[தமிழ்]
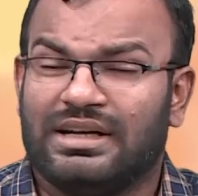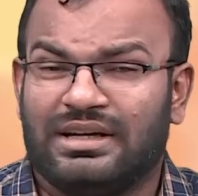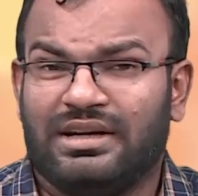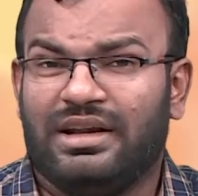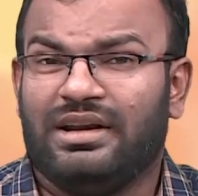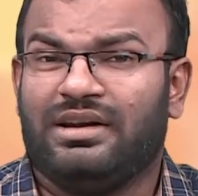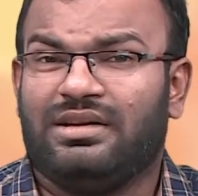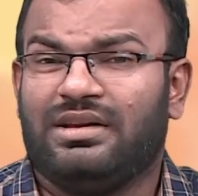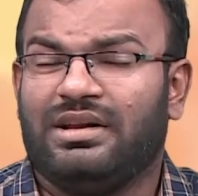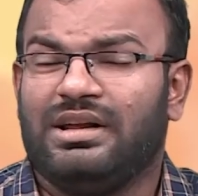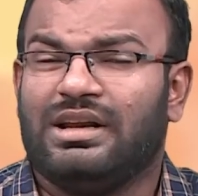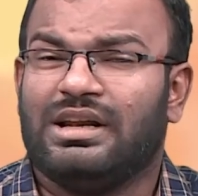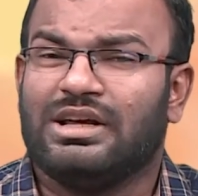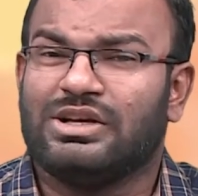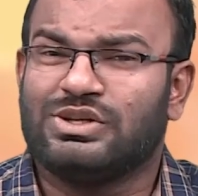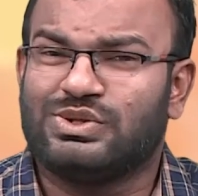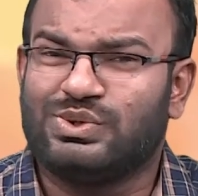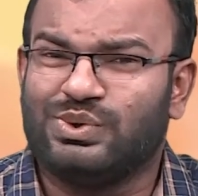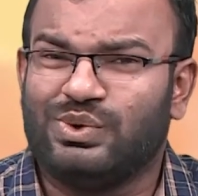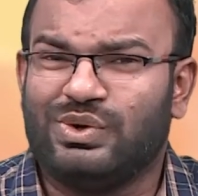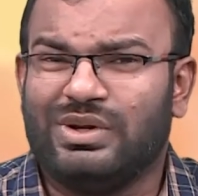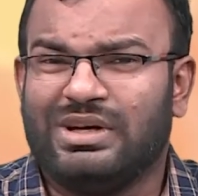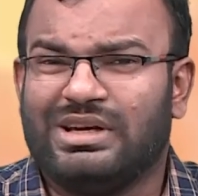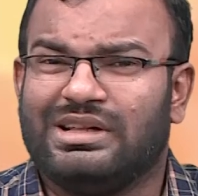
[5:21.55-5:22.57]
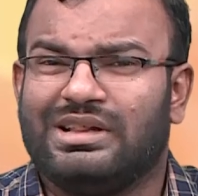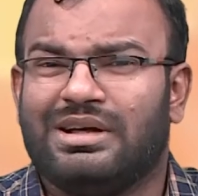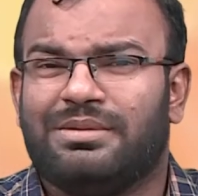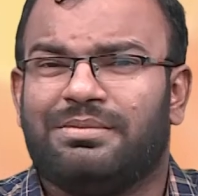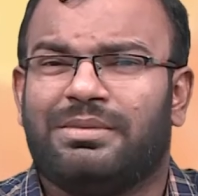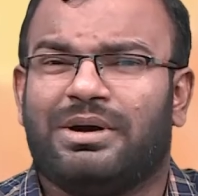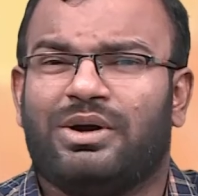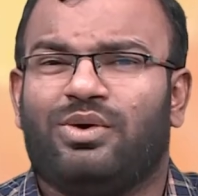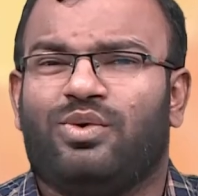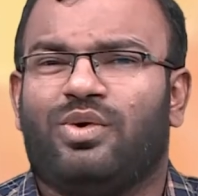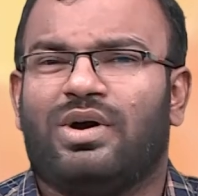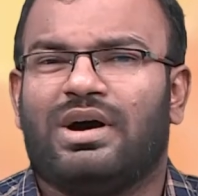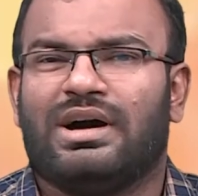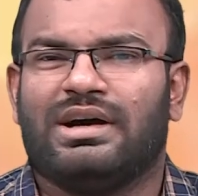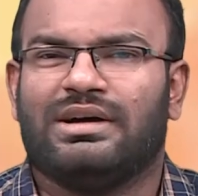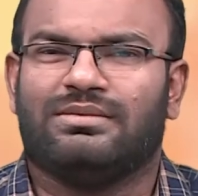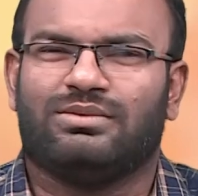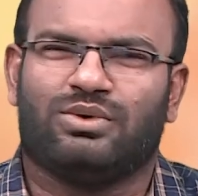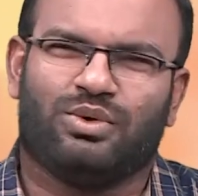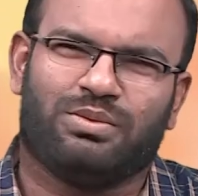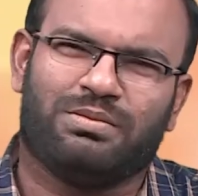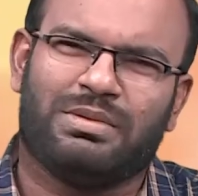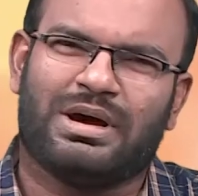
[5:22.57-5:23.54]
நெற்றிலாம் சுருக்கி தான் பாடுவாங்க
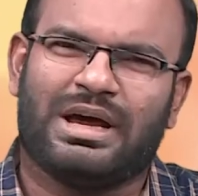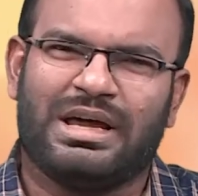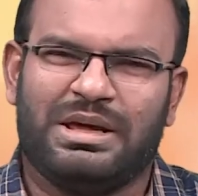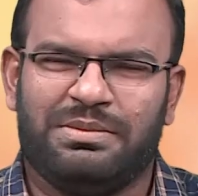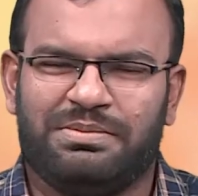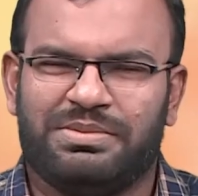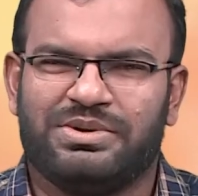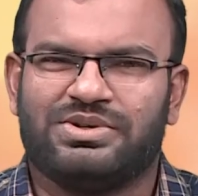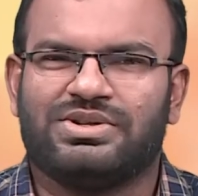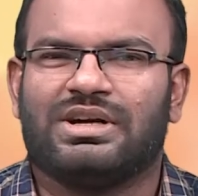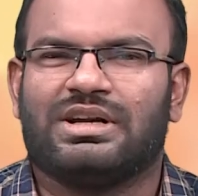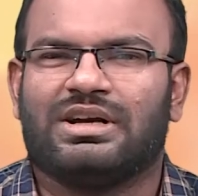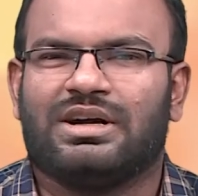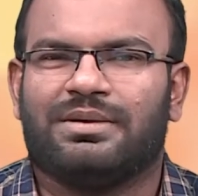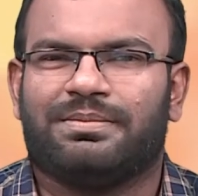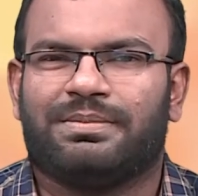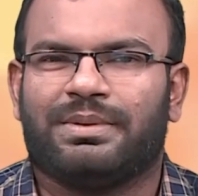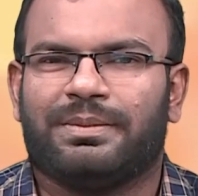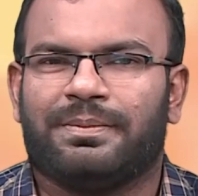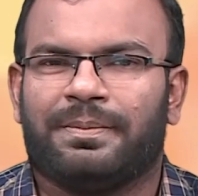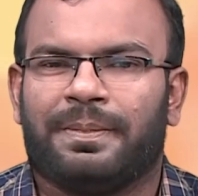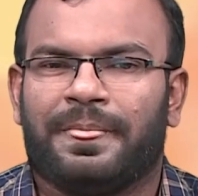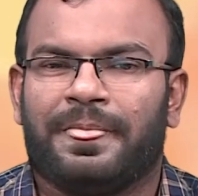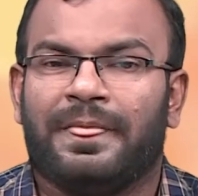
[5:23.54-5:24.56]
ரொம்ப ஹை பிச்சாக இருக்கப்போ